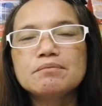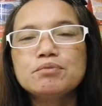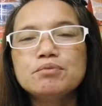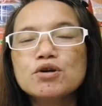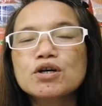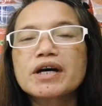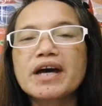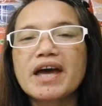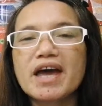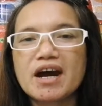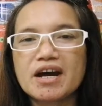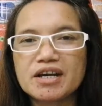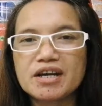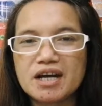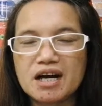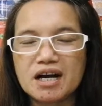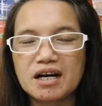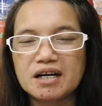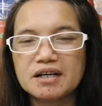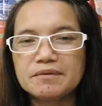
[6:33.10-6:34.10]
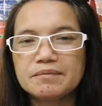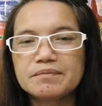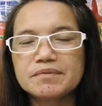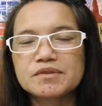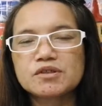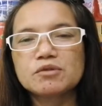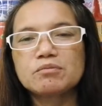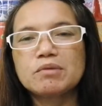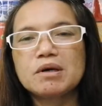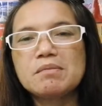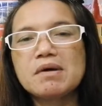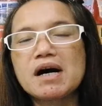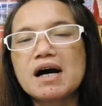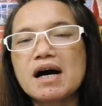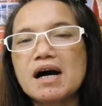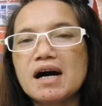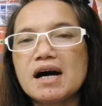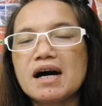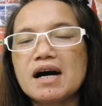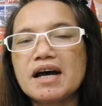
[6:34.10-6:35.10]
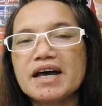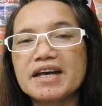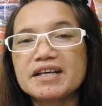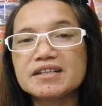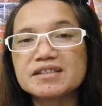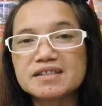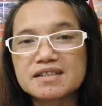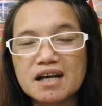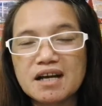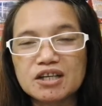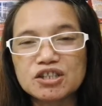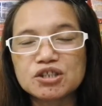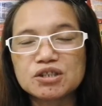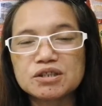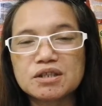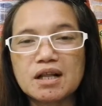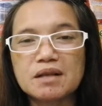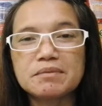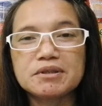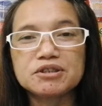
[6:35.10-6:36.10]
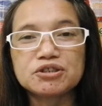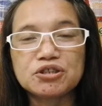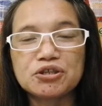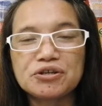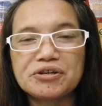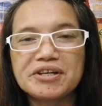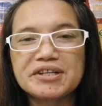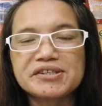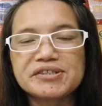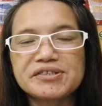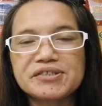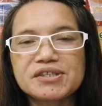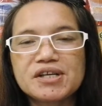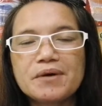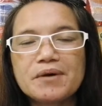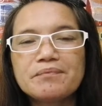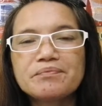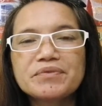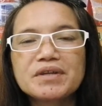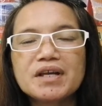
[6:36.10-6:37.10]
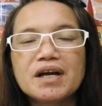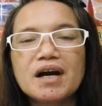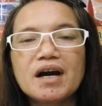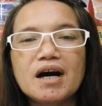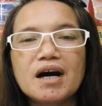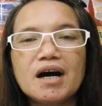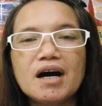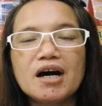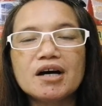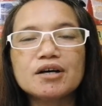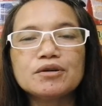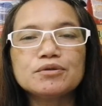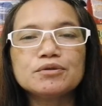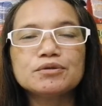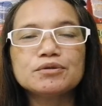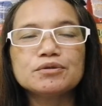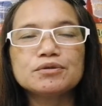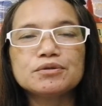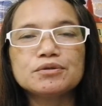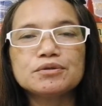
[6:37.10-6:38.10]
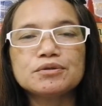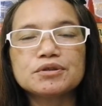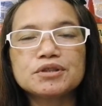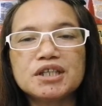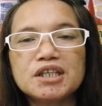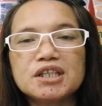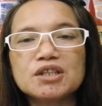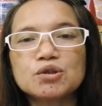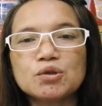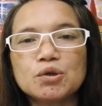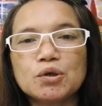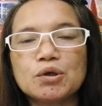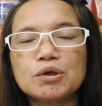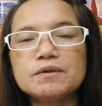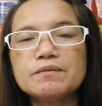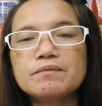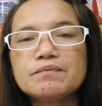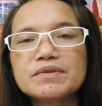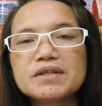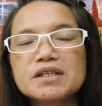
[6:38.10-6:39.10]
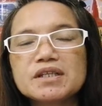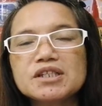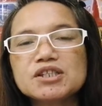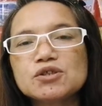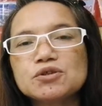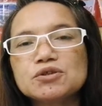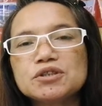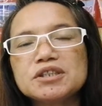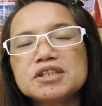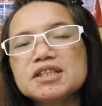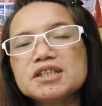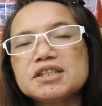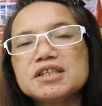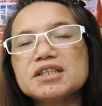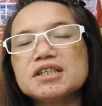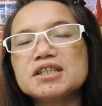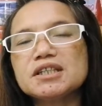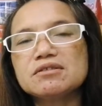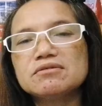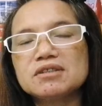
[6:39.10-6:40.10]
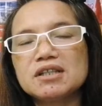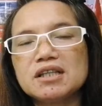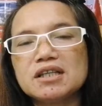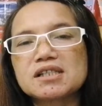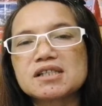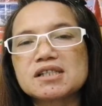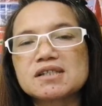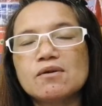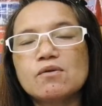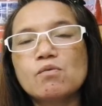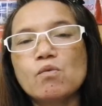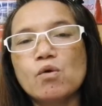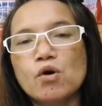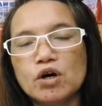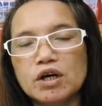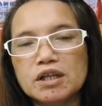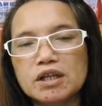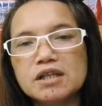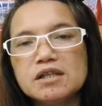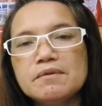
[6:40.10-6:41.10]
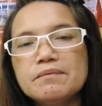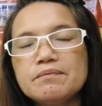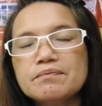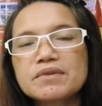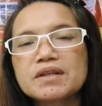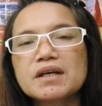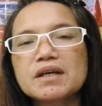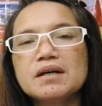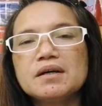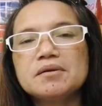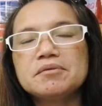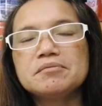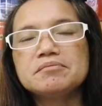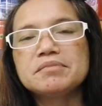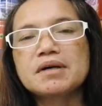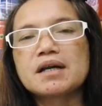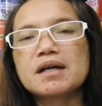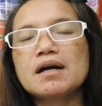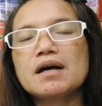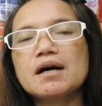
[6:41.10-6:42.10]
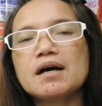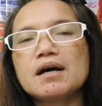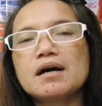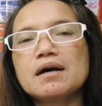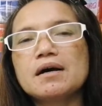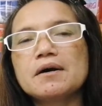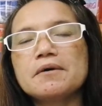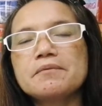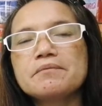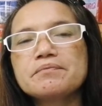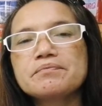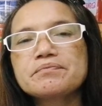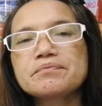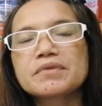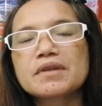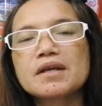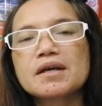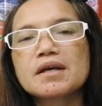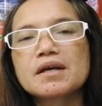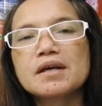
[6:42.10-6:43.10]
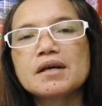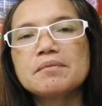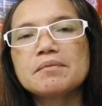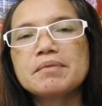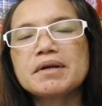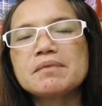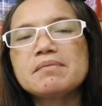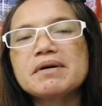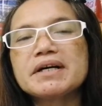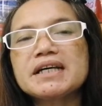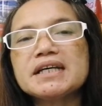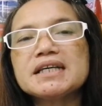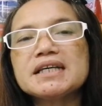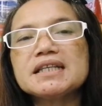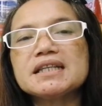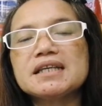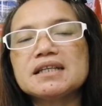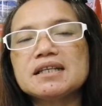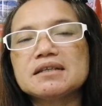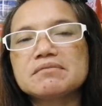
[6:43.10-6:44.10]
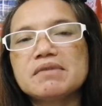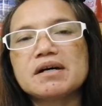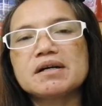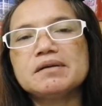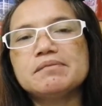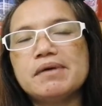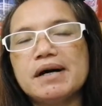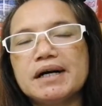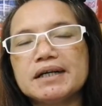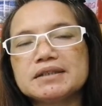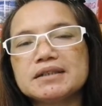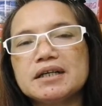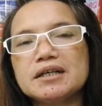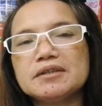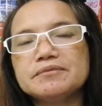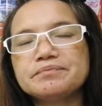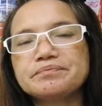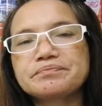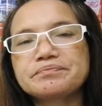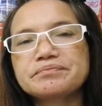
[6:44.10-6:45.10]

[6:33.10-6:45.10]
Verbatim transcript: book area. So may mga instructional materials ako dito. So dinidikit ko na lang sa wall para para makikita ng mga bata.